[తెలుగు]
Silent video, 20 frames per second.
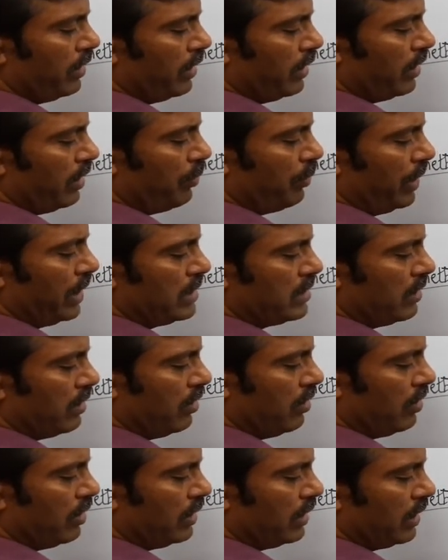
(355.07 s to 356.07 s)
ఇక్కడ
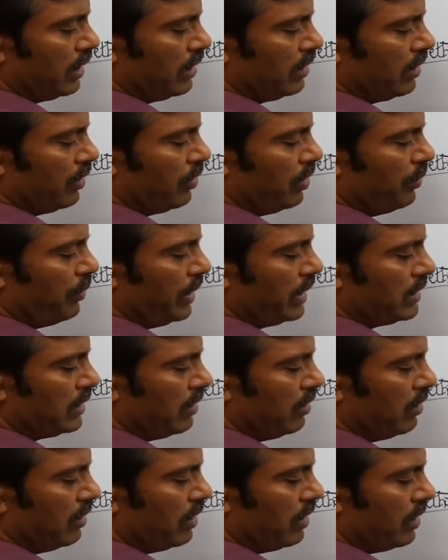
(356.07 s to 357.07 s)
పైసలలో అంటే కింద కూడా
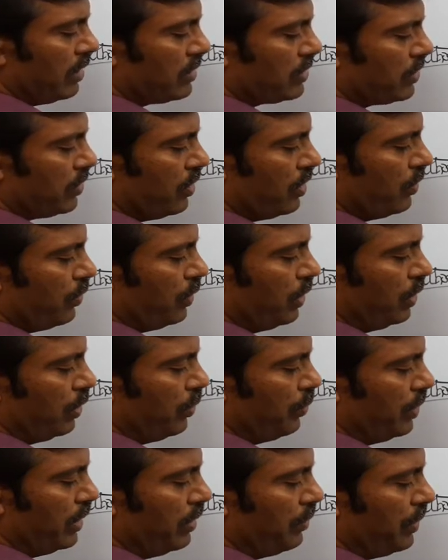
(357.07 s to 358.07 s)
పైసలలోనే రాసుకోవాలి వన్
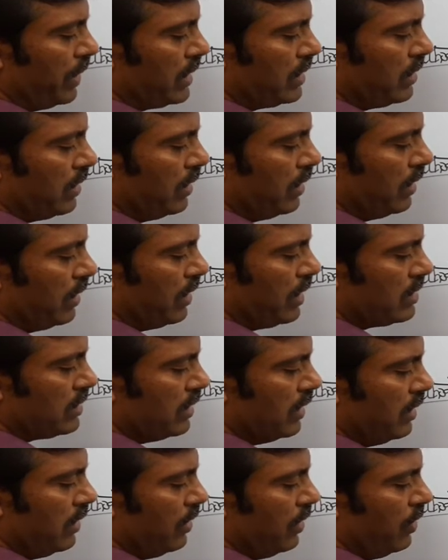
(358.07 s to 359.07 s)
రూపీని పైసలలో
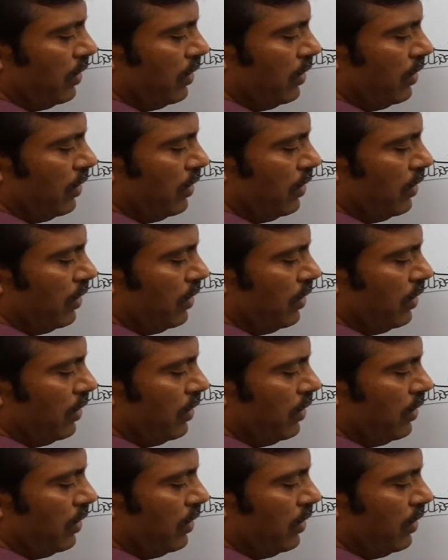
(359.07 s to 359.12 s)
రాస్తే